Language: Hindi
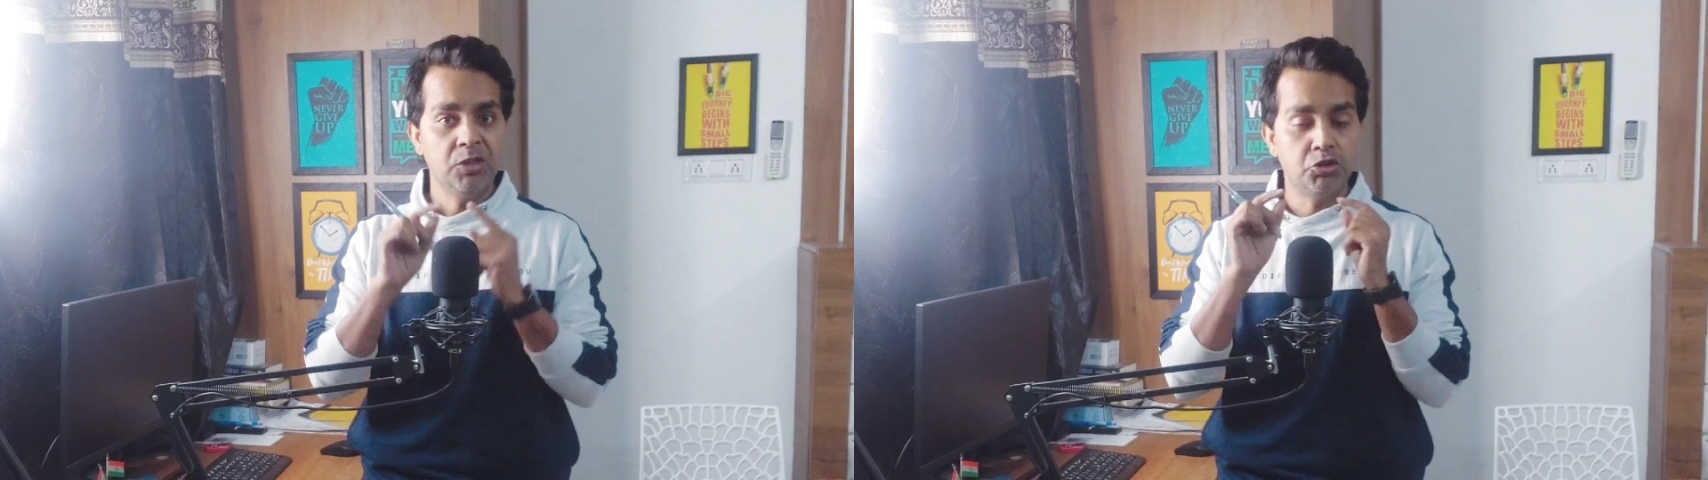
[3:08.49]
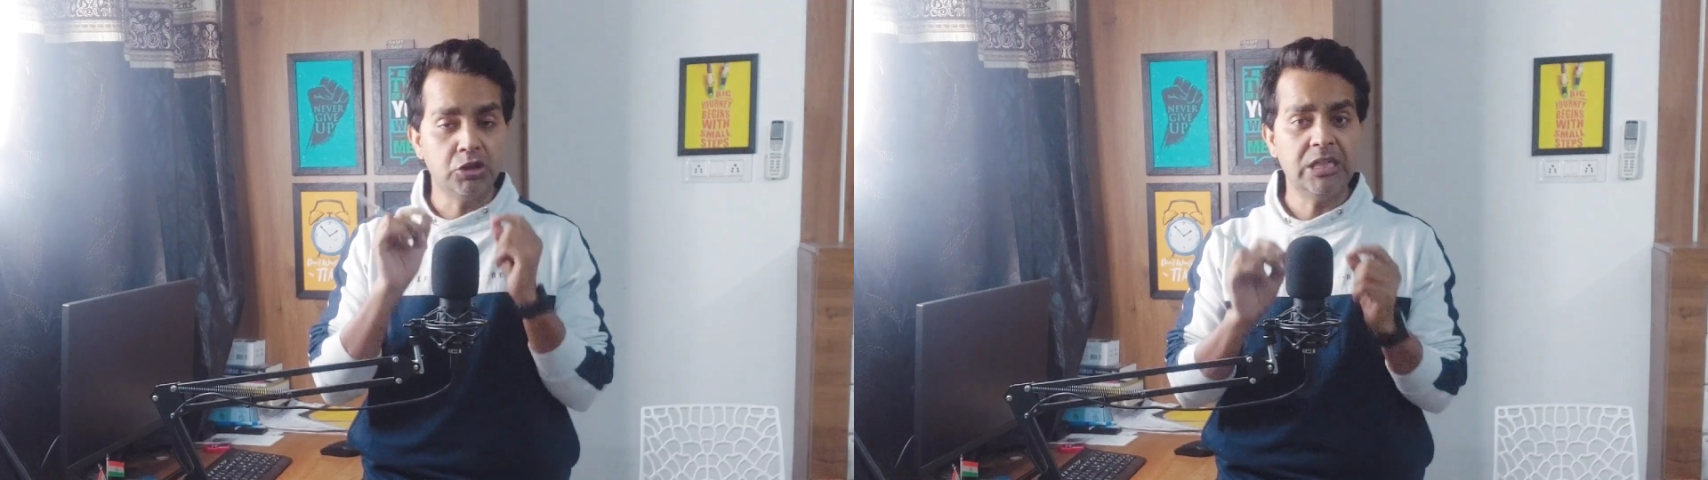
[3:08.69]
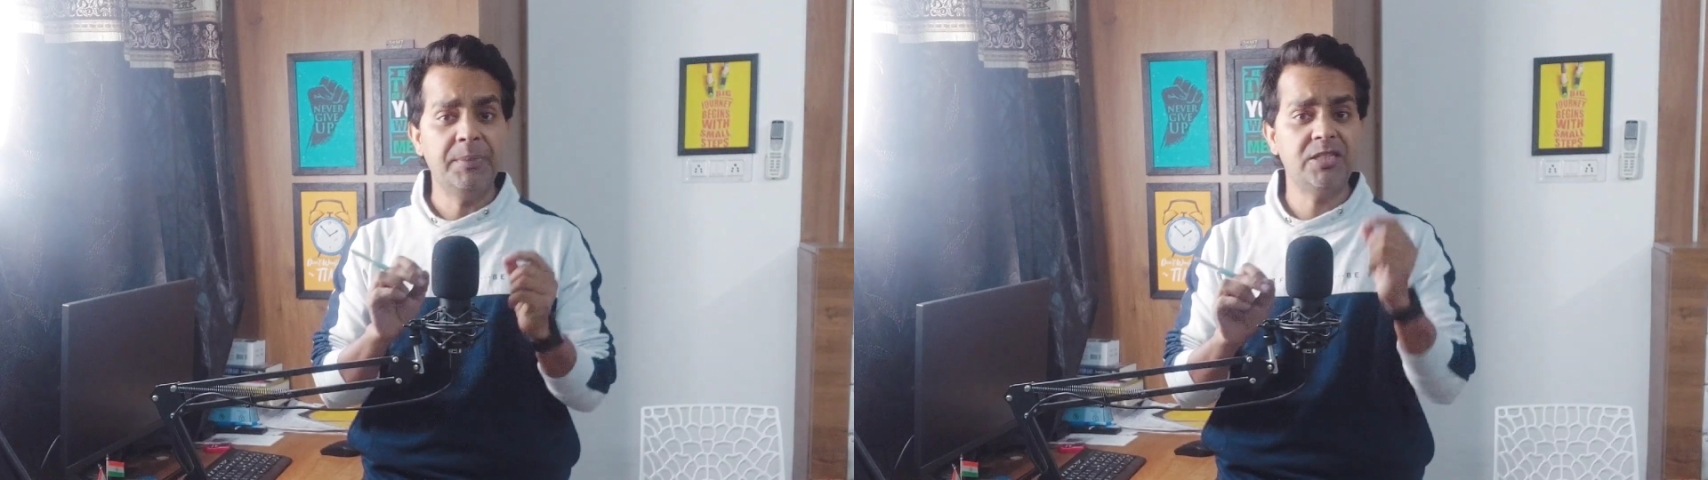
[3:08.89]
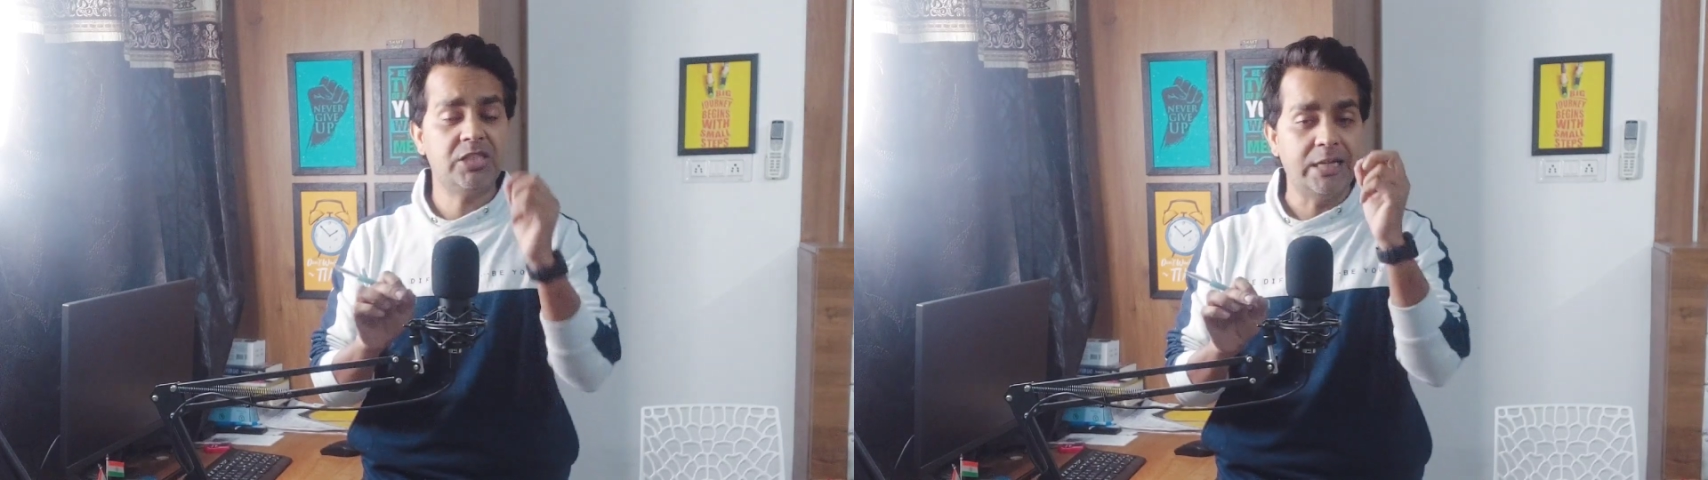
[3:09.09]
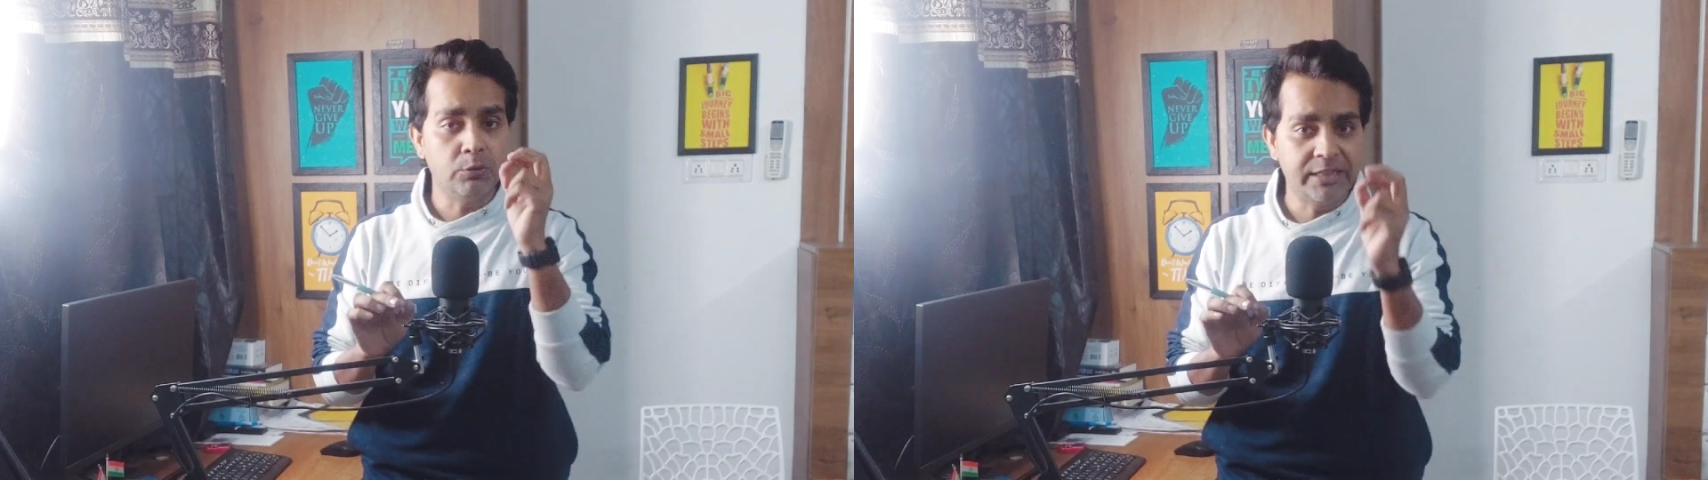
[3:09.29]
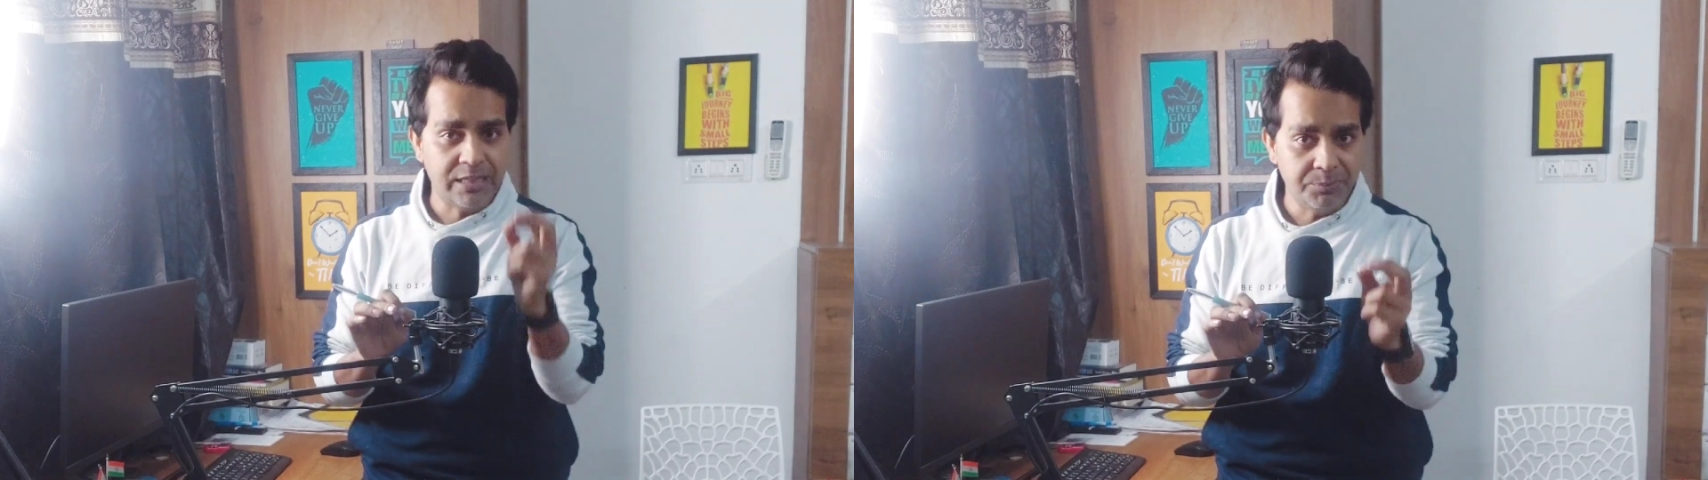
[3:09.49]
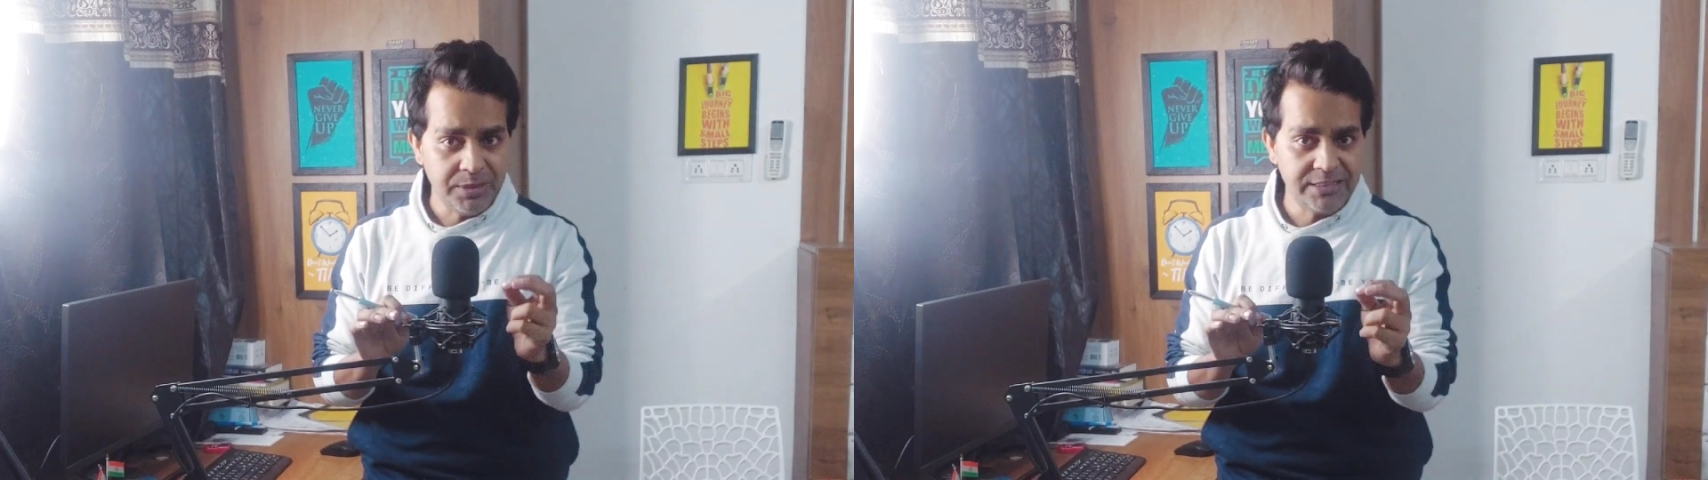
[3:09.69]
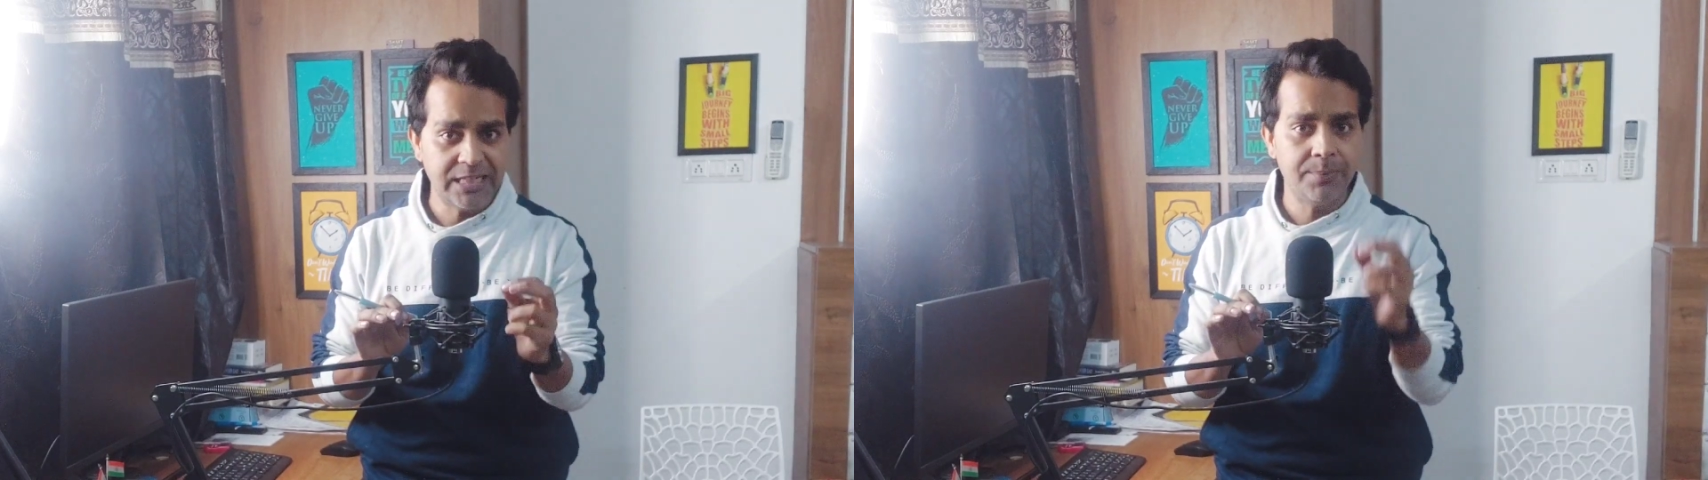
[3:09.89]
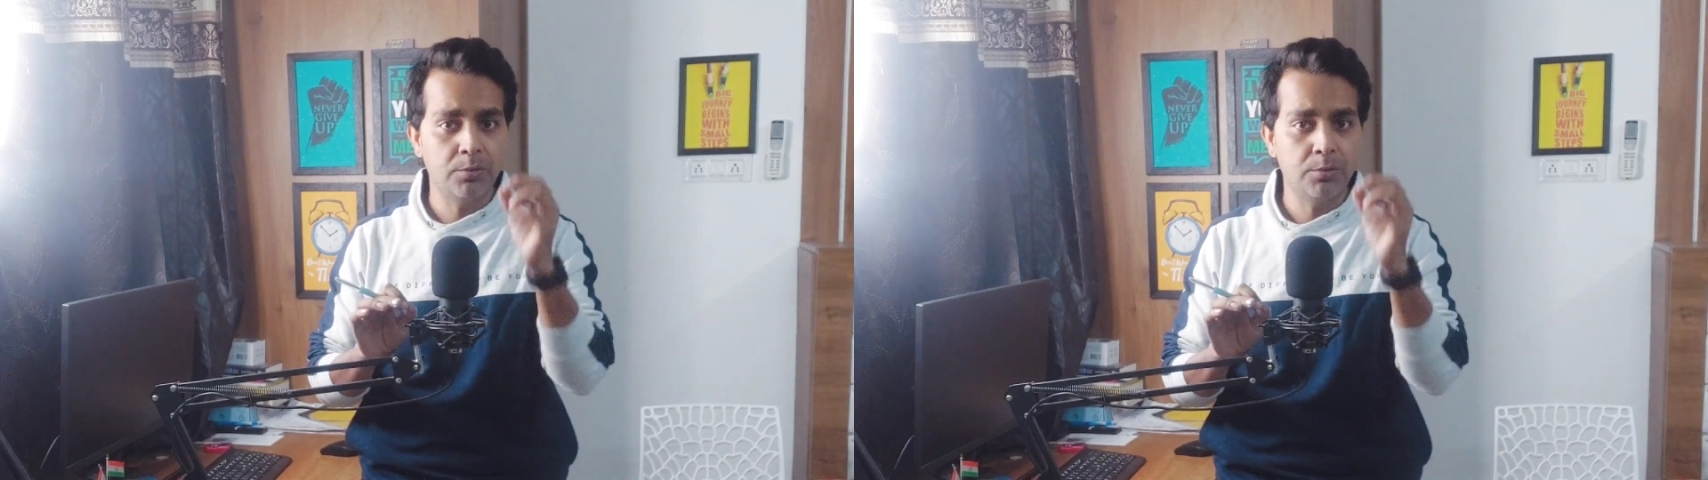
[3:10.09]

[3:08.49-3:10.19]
जितनी भी जेन्यून कंपनीज़ हैं